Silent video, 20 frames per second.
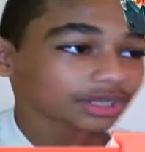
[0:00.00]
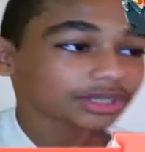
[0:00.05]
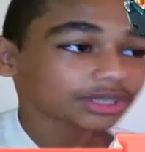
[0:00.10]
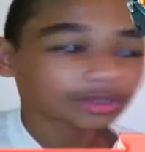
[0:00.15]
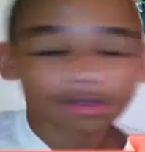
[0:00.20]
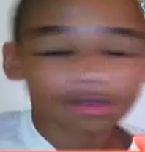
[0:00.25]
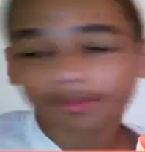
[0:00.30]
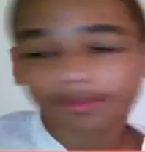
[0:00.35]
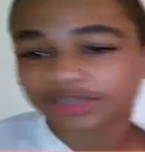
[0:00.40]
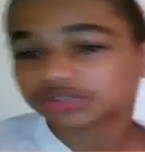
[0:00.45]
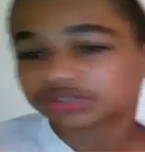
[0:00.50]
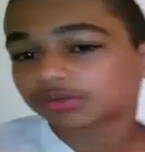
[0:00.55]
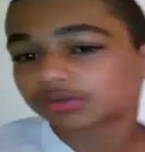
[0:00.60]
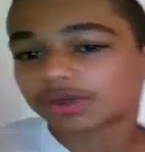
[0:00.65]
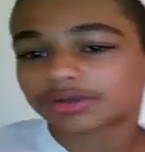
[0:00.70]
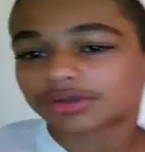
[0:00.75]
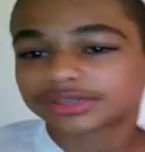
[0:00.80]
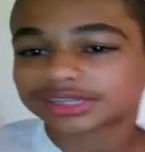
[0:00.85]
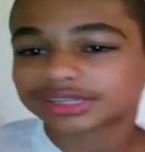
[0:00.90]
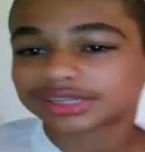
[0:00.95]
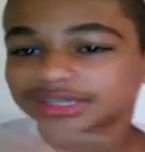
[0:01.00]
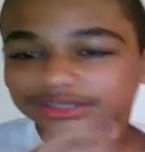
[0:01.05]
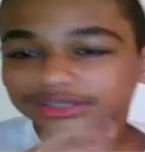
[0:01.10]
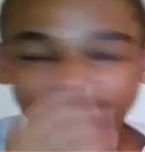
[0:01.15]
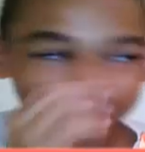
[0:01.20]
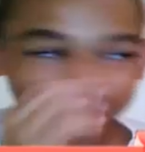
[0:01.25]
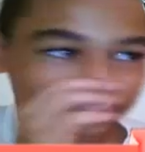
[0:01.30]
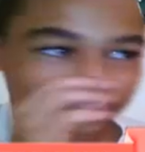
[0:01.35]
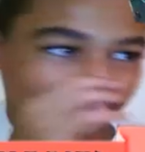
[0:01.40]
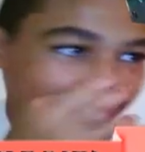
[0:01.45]
E comente alguma coisa aí, se
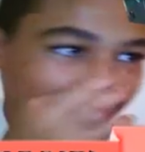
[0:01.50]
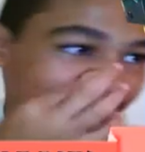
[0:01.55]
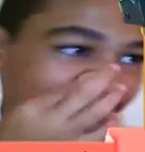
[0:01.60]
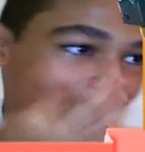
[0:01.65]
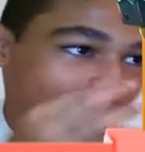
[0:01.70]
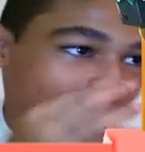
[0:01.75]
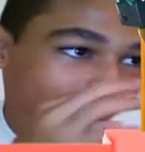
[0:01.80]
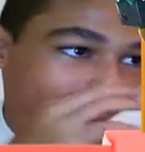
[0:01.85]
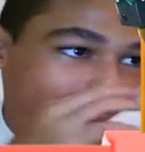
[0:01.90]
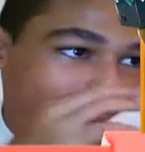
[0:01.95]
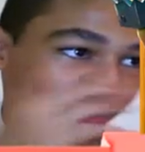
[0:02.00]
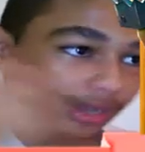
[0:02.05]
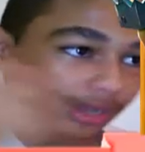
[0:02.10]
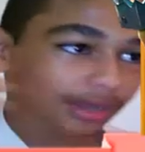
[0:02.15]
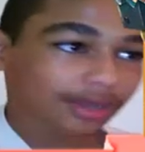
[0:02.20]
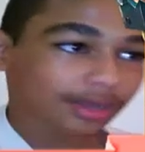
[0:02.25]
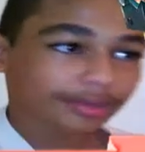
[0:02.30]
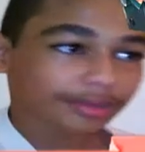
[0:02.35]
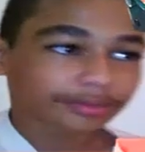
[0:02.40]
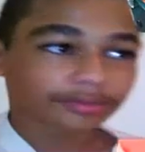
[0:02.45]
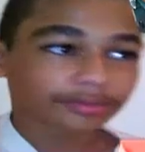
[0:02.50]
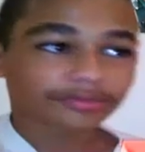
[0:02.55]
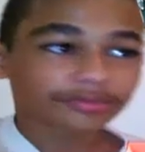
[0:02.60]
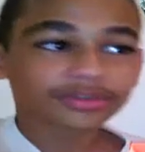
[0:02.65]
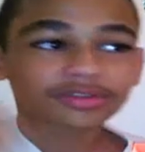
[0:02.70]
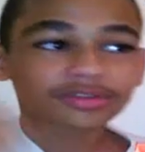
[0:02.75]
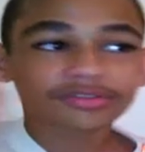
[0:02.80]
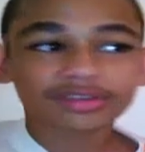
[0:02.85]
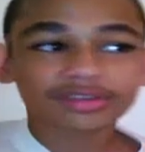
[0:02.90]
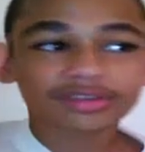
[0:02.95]
vocês quiserem. O
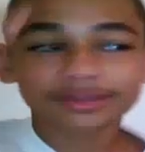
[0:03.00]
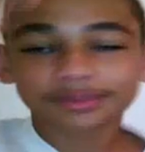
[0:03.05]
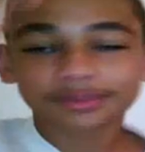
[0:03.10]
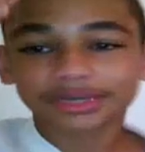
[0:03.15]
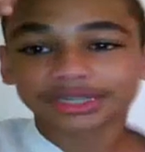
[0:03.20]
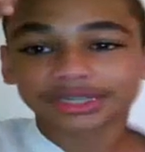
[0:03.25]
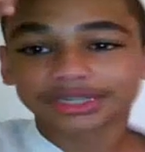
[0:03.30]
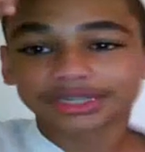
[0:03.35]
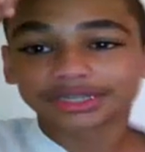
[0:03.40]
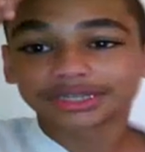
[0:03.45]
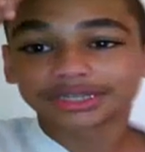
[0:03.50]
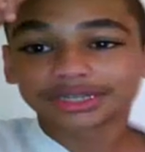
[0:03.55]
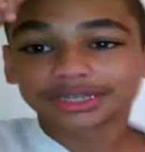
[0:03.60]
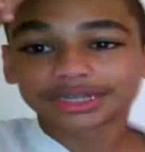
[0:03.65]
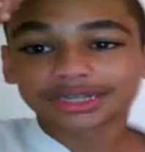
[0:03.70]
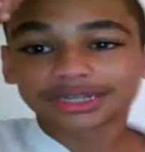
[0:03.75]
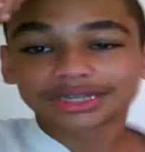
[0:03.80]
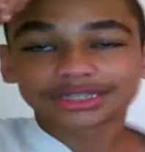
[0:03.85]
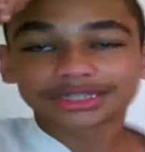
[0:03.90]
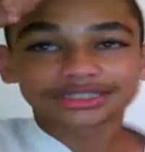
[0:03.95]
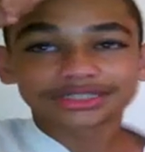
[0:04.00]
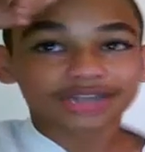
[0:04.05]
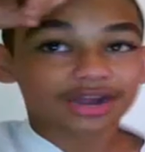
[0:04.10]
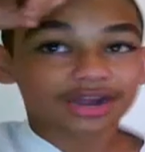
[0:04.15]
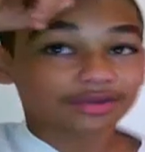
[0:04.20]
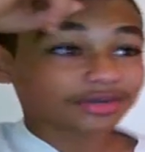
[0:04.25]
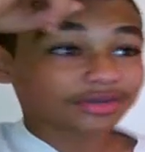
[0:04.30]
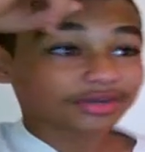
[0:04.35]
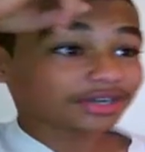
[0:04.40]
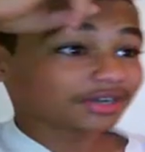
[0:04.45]
vídeo vai ficando por aqui.
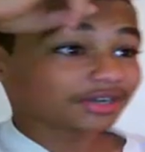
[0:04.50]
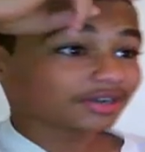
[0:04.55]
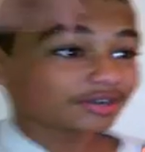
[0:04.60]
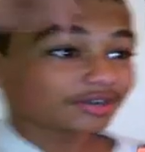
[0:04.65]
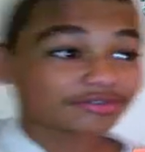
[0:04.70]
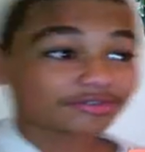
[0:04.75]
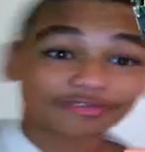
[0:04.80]
Tchau e